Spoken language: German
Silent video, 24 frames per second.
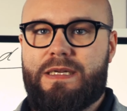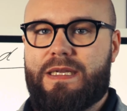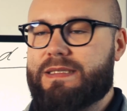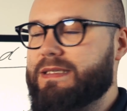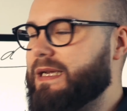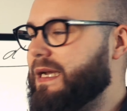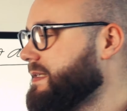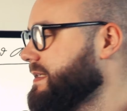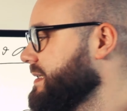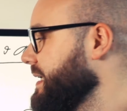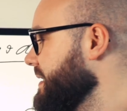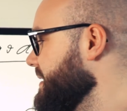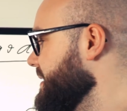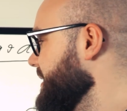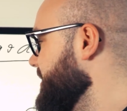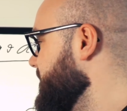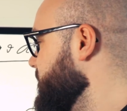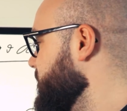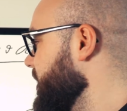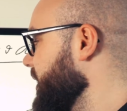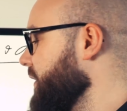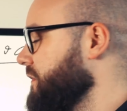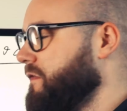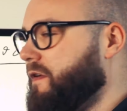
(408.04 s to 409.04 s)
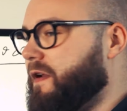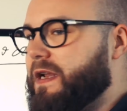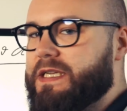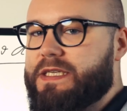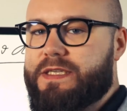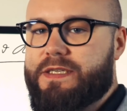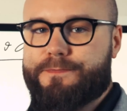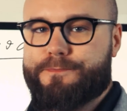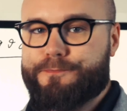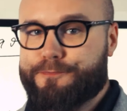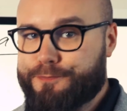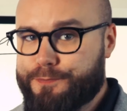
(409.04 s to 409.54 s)
Das heißt, das hier ist sogar
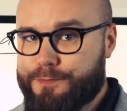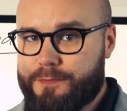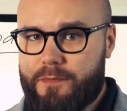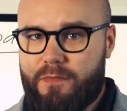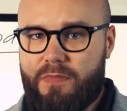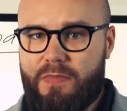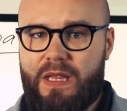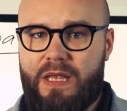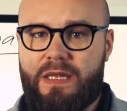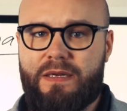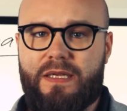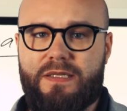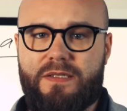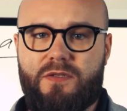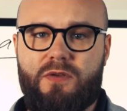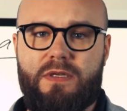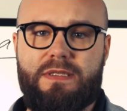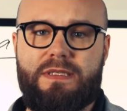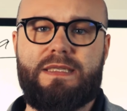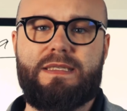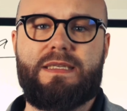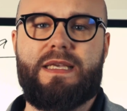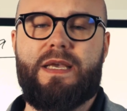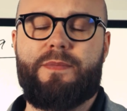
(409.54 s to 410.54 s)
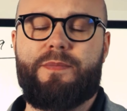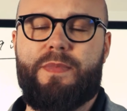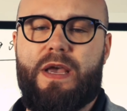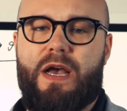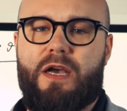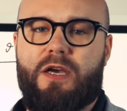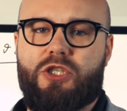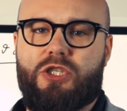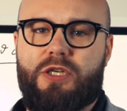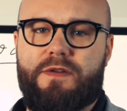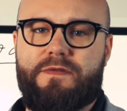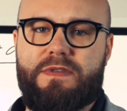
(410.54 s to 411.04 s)
Pflicht dass du das als
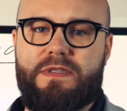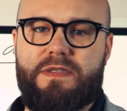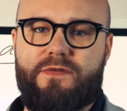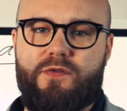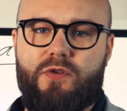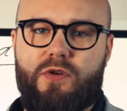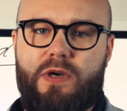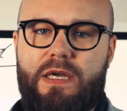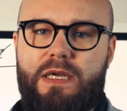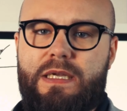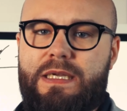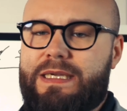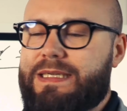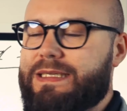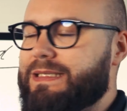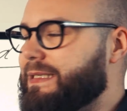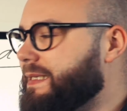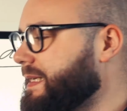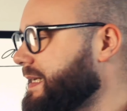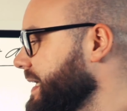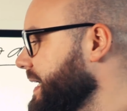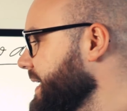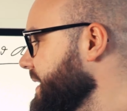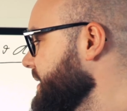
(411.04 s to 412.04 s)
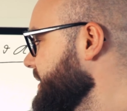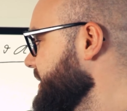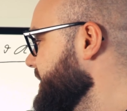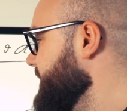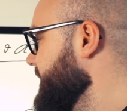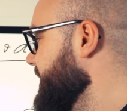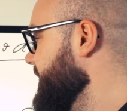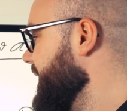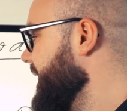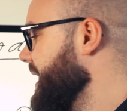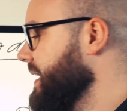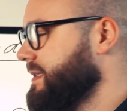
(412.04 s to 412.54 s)
GmbH-Geschäftsführer dringend
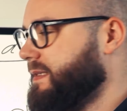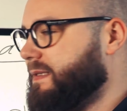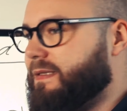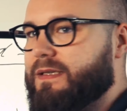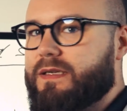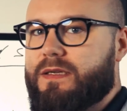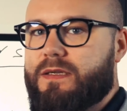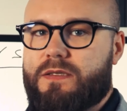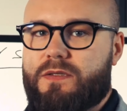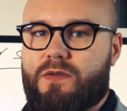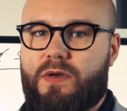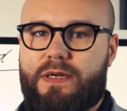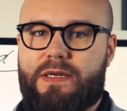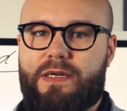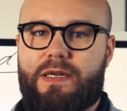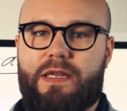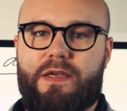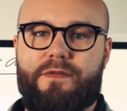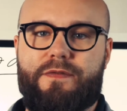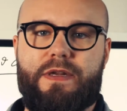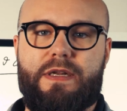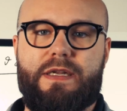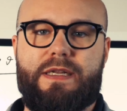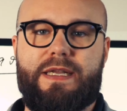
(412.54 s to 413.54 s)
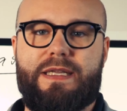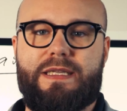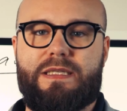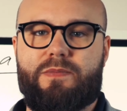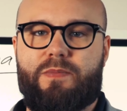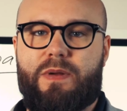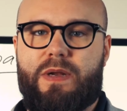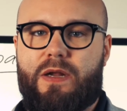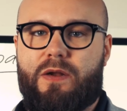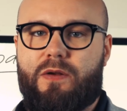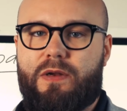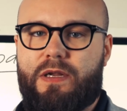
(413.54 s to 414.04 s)
hast, so eine
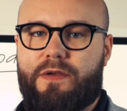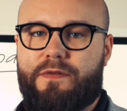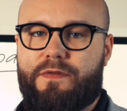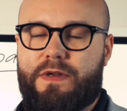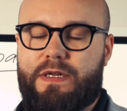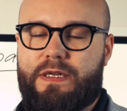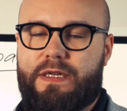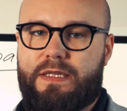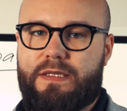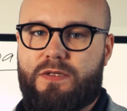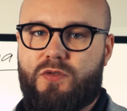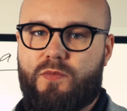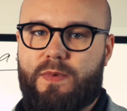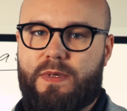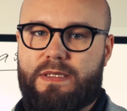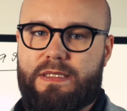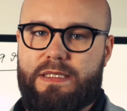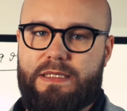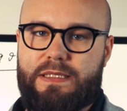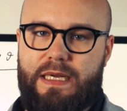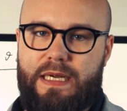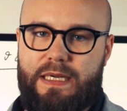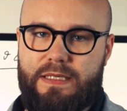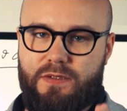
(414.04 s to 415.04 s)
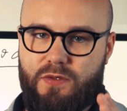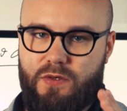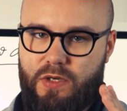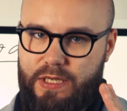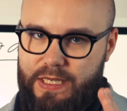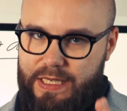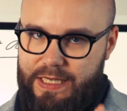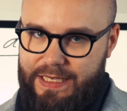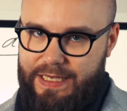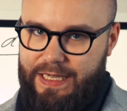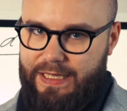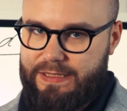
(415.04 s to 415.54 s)
Liquiditätsplanung, Liquiditätsübersicht. Also
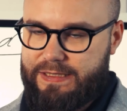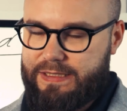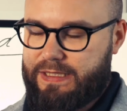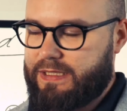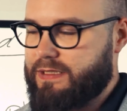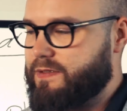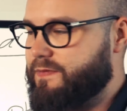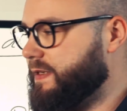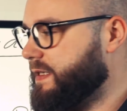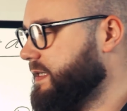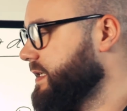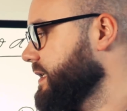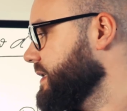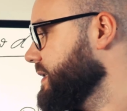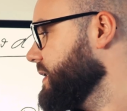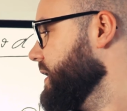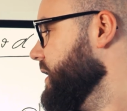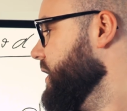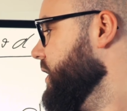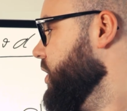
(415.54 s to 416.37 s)
ganz, ganz wichtig.